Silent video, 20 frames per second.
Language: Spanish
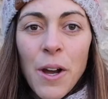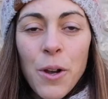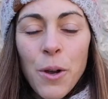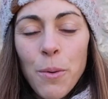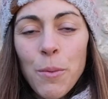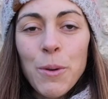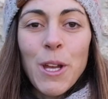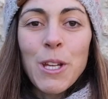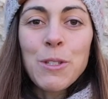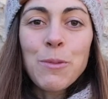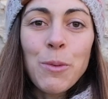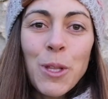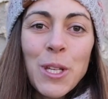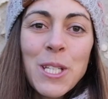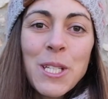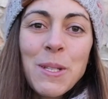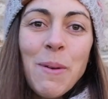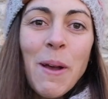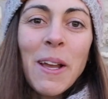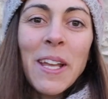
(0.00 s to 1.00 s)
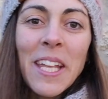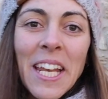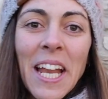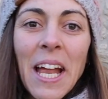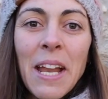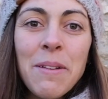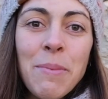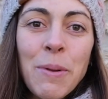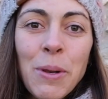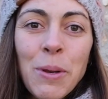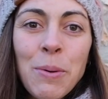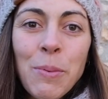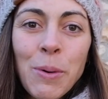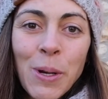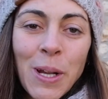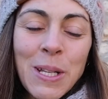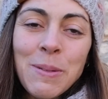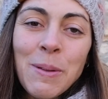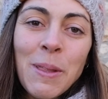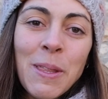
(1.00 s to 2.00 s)
Como ya os podéis imaginar, pero
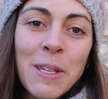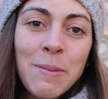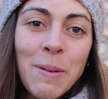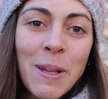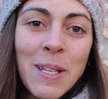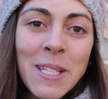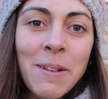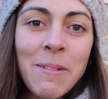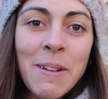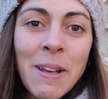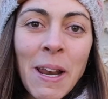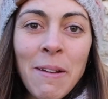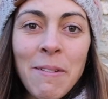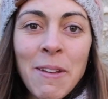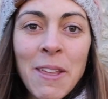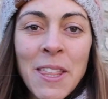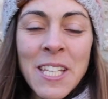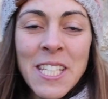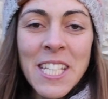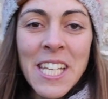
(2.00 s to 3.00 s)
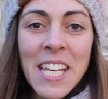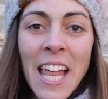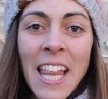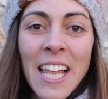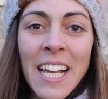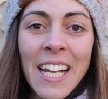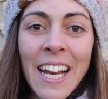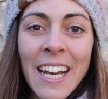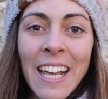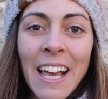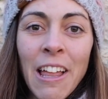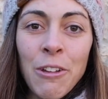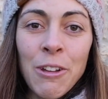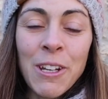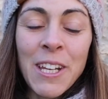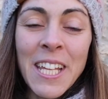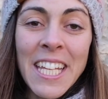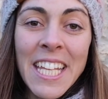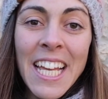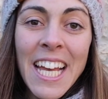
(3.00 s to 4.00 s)
pocas veces vais a ver la bici sin nada cargado
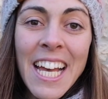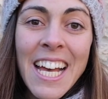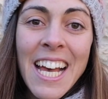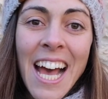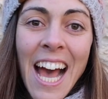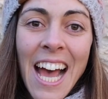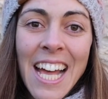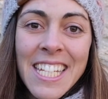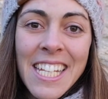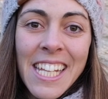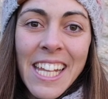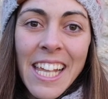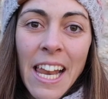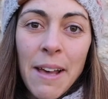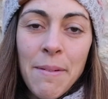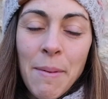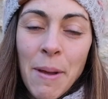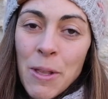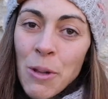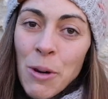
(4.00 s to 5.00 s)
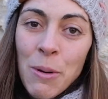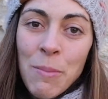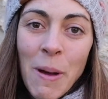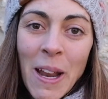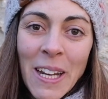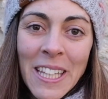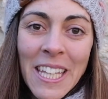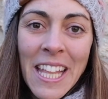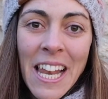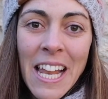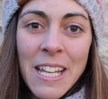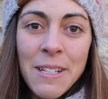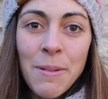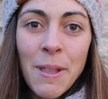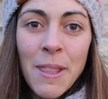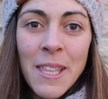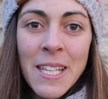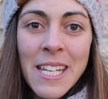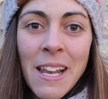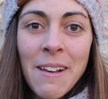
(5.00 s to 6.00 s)
en ella, así que la mayor parte de las
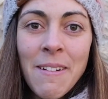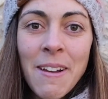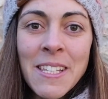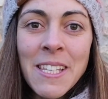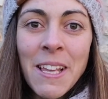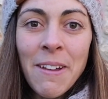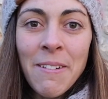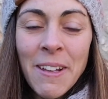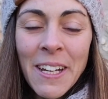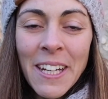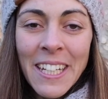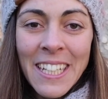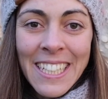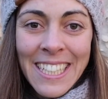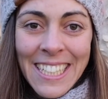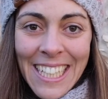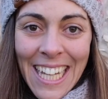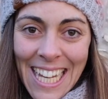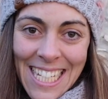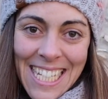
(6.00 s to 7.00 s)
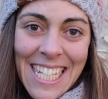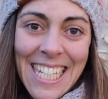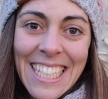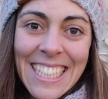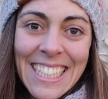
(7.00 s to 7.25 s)
veces la vais a ver así.